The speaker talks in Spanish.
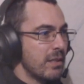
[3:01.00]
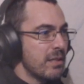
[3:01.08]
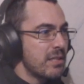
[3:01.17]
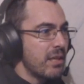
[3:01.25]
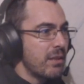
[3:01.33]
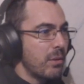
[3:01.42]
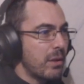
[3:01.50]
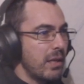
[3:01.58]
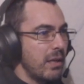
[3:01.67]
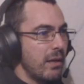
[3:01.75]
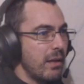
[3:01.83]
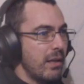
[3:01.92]
Shadow
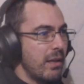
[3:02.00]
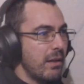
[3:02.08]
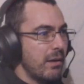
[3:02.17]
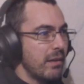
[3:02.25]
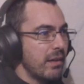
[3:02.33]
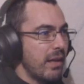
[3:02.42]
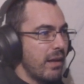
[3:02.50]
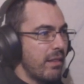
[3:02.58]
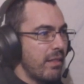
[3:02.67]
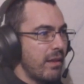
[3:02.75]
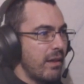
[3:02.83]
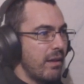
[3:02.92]
Killer,
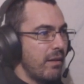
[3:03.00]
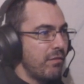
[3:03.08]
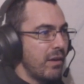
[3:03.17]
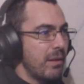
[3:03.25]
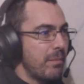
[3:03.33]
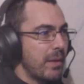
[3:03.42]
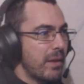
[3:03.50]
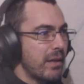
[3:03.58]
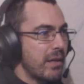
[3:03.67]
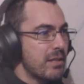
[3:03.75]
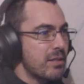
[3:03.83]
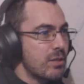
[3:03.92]
nada, Felipe de
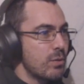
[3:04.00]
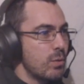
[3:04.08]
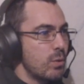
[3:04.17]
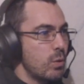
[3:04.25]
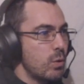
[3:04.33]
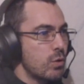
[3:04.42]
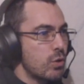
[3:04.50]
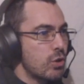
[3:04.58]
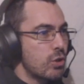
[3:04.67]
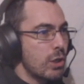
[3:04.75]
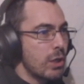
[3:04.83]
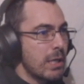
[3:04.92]

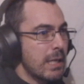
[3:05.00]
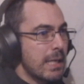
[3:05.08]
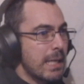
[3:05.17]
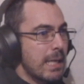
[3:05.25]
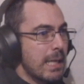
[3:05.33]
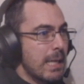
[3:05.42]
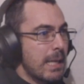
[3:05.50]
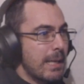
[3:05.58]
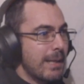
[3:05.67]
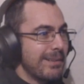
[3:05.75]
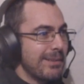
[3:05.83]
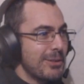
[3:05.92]
Jesús.
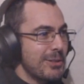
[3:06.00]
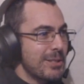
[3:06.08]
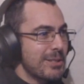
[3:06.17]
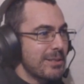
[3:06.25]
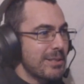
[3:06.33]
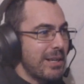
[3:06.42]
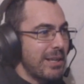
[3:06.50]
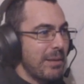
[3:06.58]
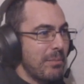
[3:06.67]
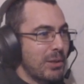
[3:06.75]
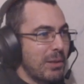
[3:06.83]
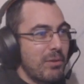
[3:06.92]
Se ríe
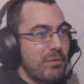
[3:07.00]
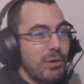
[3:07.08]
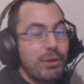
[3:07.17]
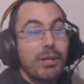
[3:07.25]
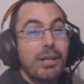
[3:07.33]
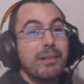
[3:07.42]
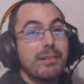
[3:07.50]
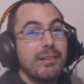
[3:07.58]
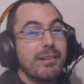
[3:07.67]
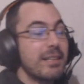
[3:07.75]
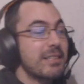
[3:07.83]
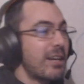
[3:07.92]
porque me esfuerzo
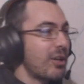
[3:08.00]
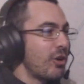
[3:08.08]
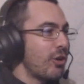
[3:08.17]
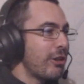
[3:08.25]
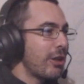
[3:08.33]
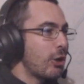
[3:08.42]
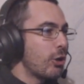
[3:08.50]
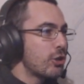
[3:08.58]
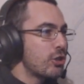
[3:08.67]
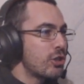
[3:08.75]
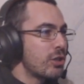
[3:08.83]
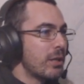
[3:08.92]
en rascar
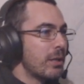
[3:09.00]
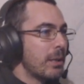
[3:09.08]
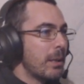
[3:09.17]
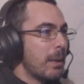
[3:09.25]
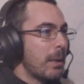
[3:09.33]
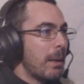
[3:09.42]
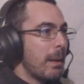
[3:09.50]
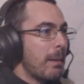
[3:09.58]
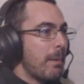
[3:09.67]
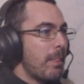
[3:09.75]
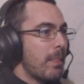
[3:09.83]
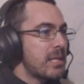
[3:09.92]
códigos.
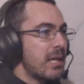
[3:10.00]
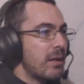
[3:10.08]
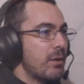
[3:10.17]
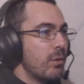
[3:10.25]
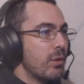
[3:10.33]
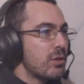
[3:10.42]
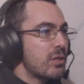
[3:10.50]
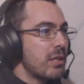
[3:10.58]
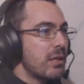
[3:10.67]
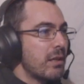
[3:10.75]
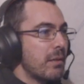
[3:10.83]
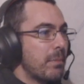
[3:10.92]
Saludos
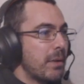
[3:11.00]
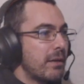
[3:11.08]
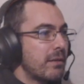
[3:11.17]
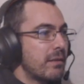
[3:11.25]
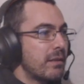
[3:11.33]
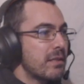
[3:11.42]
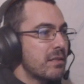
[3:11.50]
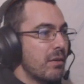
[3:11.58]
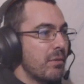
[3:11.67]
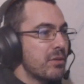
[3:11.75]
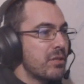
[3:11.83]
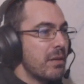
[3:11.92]
y de parte,
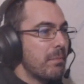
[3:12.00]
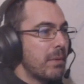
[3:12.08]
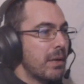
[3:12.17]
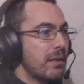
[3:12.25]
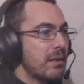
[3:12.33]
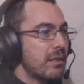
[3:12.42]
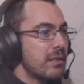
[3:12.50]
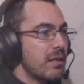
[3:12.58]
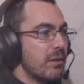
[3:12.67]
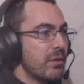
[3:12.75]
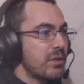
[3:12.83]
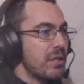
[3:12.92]
saludos y de parte,
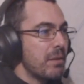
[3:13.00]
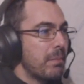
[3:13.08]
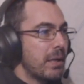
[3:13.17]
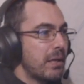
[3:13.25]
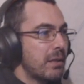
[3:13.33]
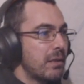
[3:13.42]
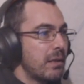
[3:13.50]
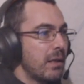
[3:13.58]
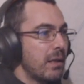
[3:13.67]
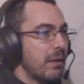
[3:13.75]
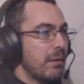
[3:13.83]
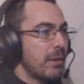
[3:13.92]
saludos y de
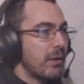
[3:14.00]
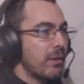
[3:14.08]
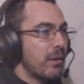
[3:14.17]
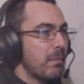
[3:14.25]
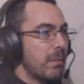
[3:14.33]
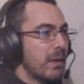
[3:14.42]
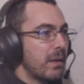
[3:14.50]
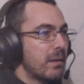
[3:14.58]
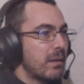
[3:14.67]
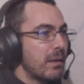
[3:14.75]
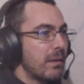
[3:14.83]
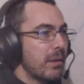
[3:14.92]
parte. Vengo de
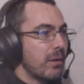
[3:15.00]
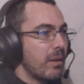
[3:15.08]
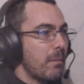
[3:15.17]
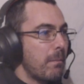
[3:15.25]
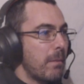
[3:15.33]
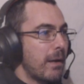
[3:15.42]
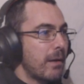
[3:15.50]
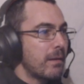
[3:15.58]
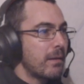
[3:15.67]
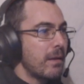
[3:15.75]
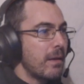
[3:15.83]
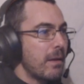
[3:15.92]
parte, vengo de
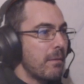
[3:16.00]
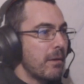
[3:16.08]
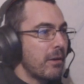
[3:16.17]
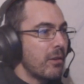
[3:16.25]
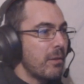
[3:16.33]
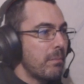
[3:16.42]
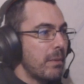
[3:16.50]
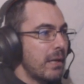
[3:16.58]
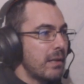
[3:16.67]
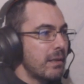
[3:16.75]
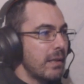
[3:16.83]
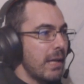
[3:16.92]
parte, vengo de
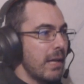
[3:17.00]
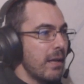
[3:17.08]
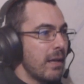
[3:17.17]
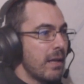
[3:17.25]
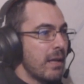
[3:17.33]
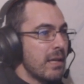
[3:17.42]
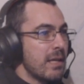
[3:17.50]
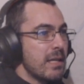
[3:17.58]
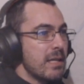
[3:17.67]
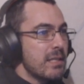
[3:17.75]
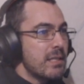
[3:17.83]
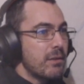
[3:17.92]
parte.
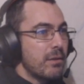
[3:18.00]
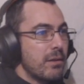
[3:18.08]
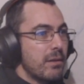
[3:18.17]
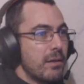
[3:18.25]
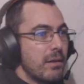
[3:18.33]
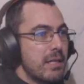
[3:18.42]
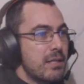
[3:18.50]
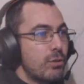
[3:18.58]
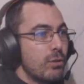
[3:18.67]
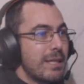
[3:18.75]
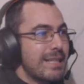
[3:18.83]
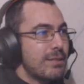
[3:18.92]

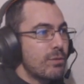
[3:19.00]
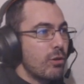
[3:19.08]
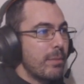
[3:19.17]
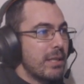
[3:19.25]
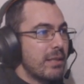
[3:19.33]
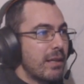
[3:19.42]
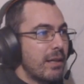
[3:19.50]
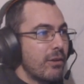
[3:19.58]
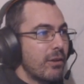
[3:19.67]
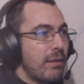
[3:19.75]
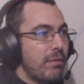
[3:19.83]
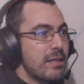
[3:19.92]
Esto es un comentario,
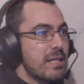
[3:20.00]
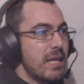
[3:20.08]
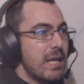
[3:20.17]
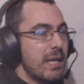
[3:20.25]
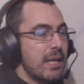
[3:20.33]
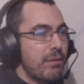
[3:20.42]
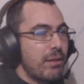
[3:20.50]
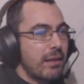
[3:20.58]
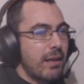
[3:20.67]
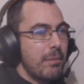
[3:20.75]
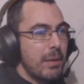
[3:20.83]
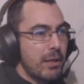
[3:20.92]
gracias Lenin,
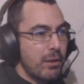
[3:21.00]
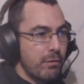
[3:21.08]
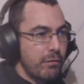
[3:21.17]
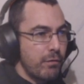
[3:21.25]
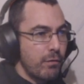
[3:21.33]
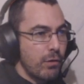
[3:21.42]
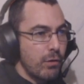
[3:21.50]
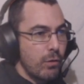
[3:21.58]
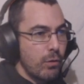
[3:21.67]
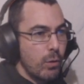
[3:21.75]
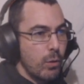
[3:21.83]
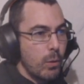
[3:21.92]
acerca del
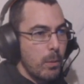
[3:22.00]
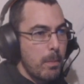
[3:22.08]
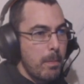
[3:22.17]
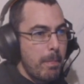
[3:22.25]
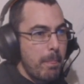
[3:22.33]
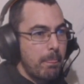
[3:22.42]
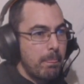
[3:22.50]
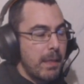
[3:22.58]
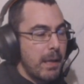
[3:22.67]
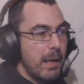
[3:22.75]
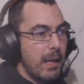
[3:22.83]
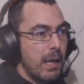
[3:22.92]
micrófono
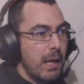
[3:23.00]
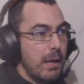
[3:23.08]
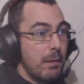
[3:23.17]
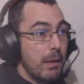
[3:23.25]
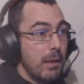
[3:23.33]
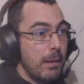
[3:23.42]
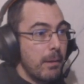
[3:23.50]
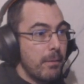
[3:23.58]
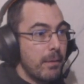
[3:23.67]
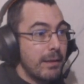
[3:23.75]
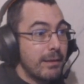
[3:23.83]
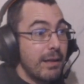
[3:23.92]
eh,
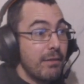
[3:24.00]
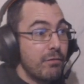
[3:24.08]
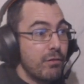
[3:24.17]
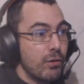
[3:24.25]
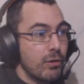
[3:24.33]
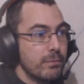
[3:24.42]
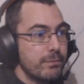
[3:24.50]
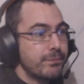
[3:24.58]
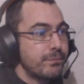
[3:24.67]
del, teléfono,